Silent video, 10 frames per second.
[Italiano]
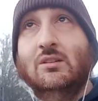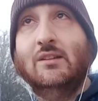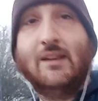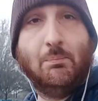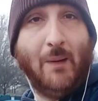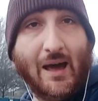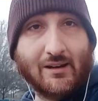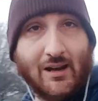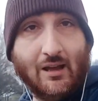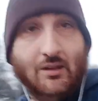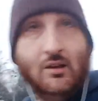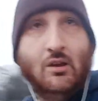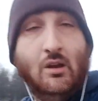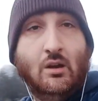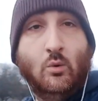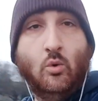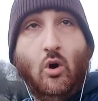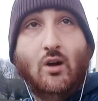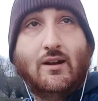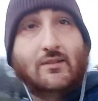di che parla
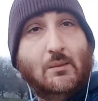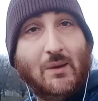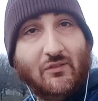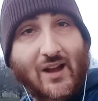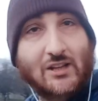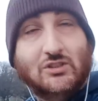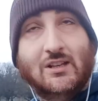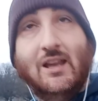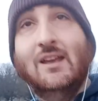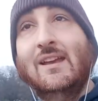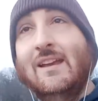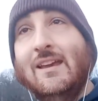Wonka? Sembra facile.